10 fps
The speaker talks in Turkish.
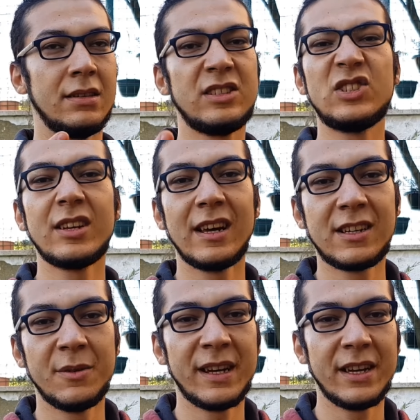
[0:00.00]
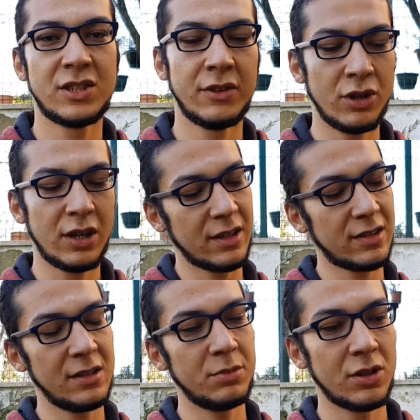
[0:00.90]
dijital kameraya çeviriyor.
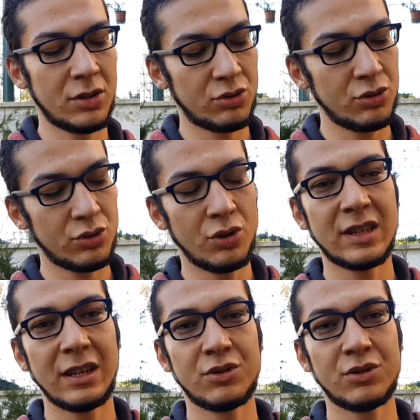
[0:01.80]
Arkasına bir takıyorsunuz. Özel